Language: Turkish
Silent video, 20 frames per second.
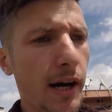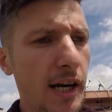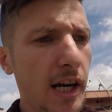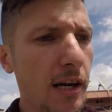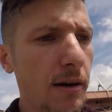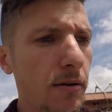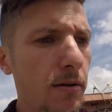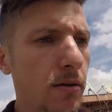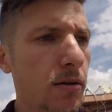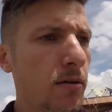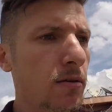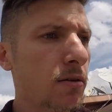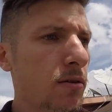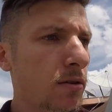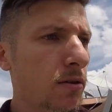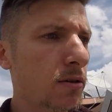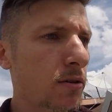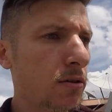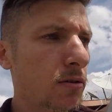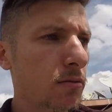Hani
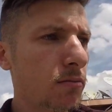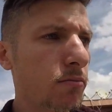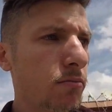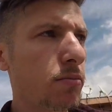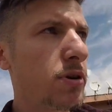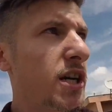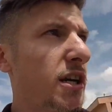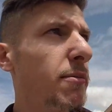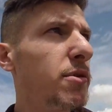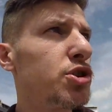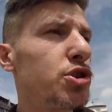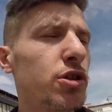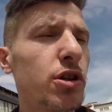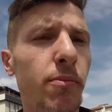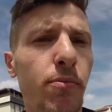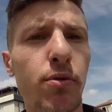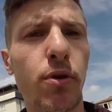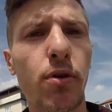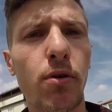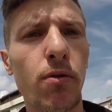prim için
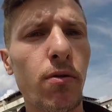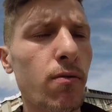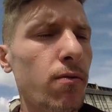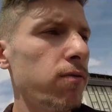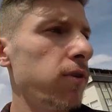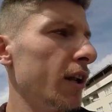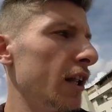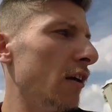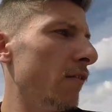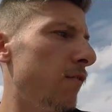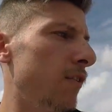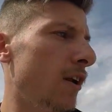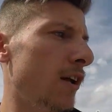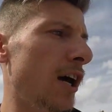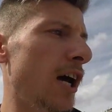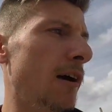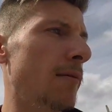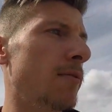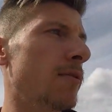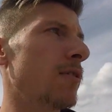yapıyor falan filan.
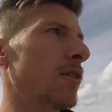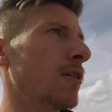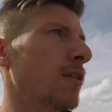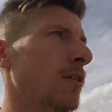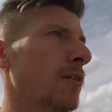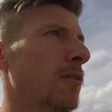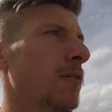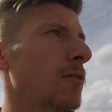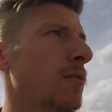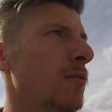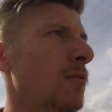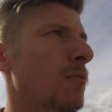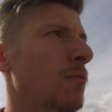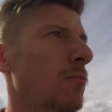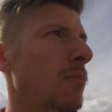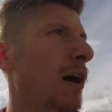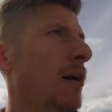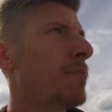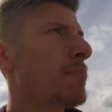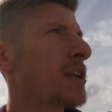Ha
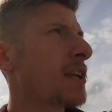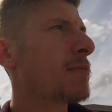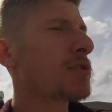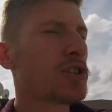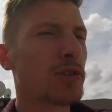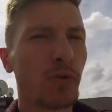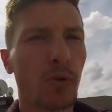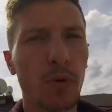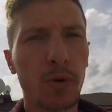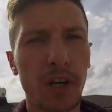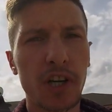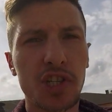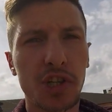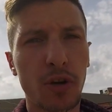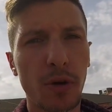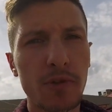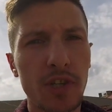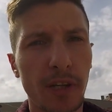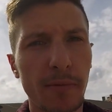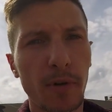ben prim için oraya
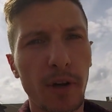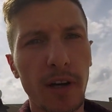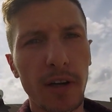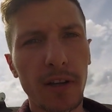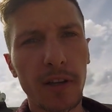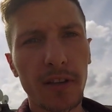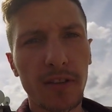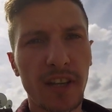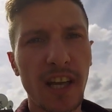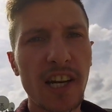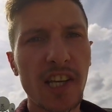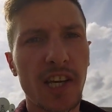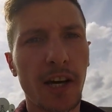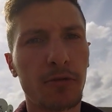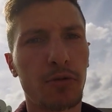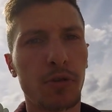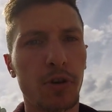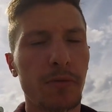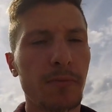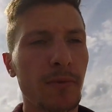çıkıyorum canımı tehlike
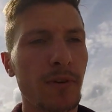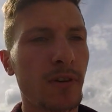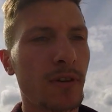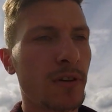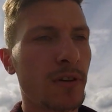atıyorum.